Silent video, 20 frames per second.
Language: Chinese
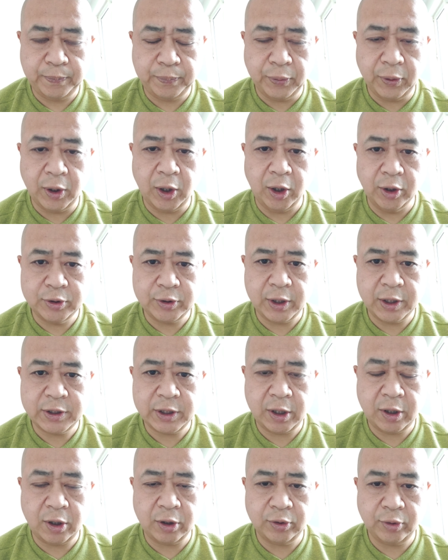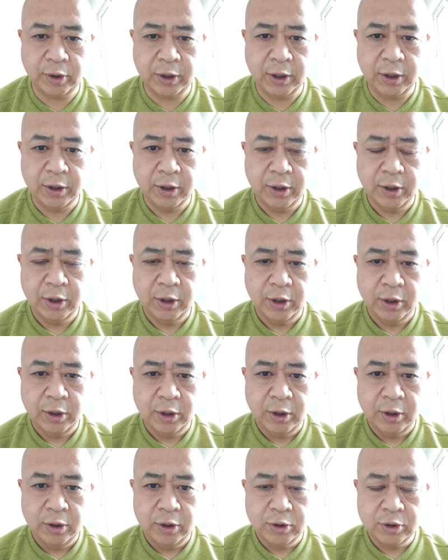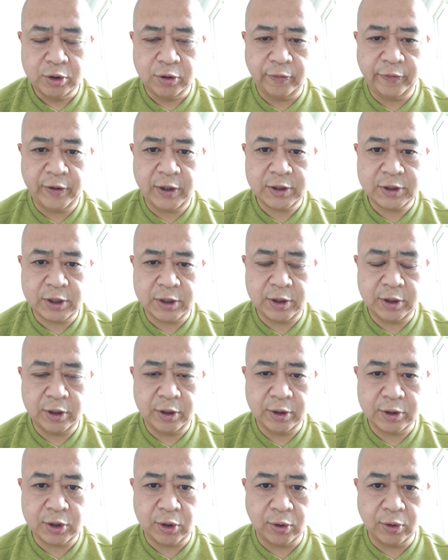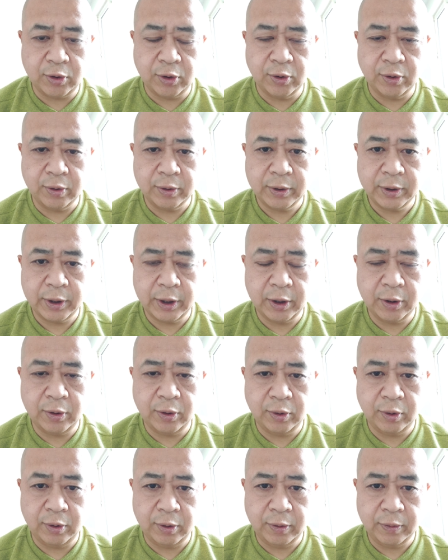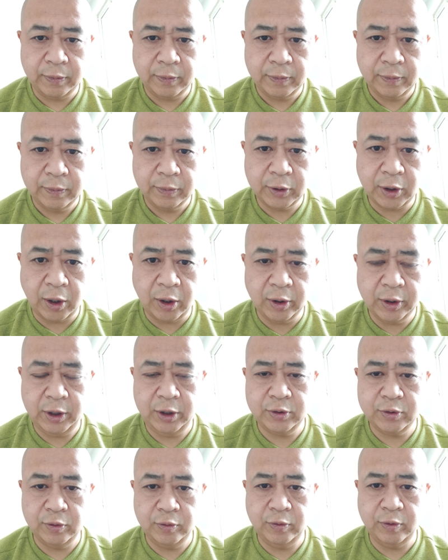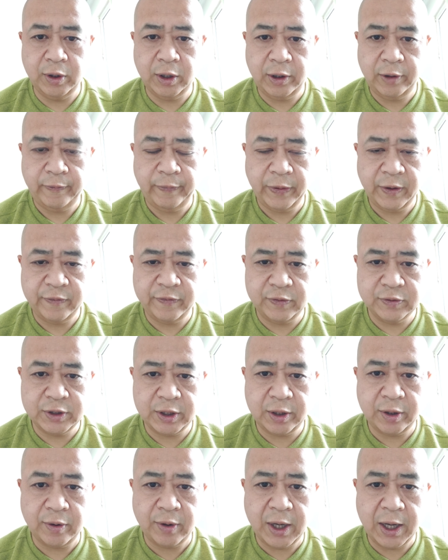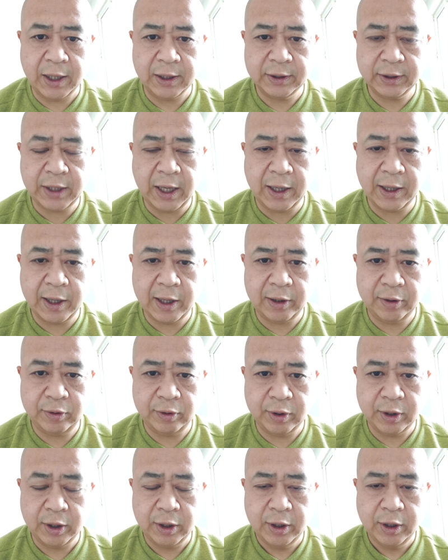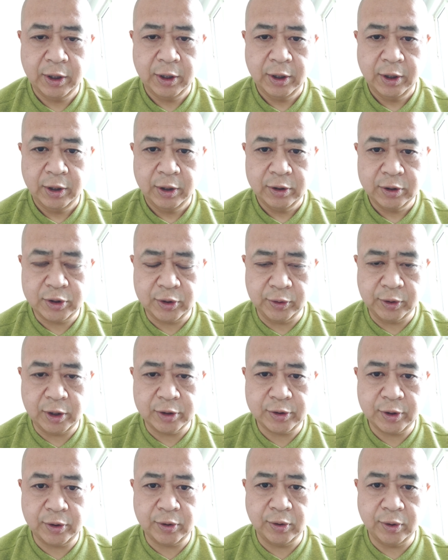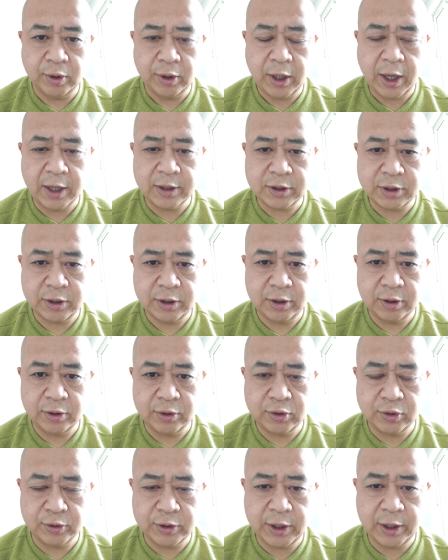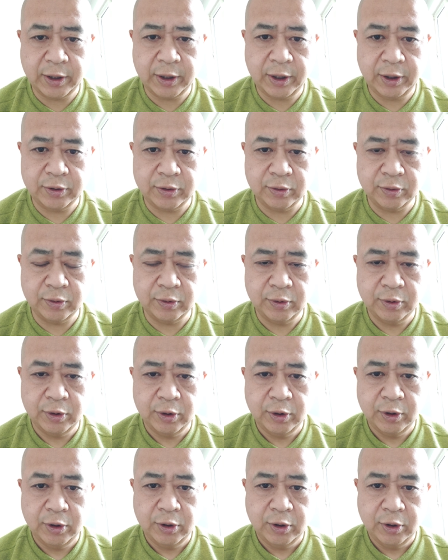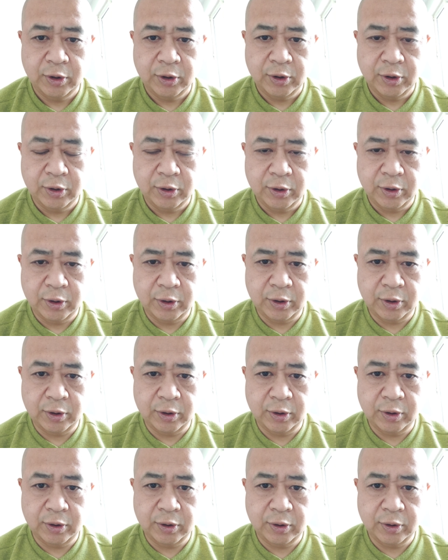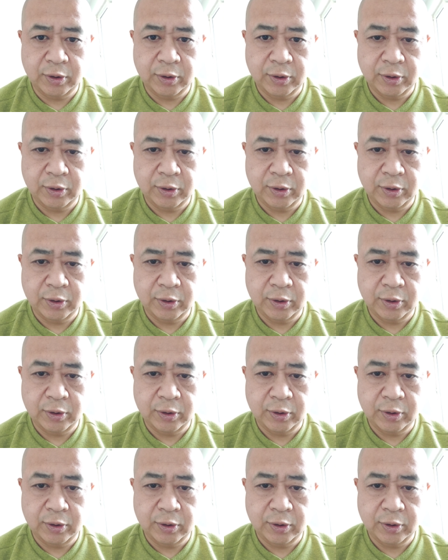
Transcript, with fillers: 不好全身而退，除非自己抽空能够逃离中国，否则的话，大概率走到最后还是出现那种，呃，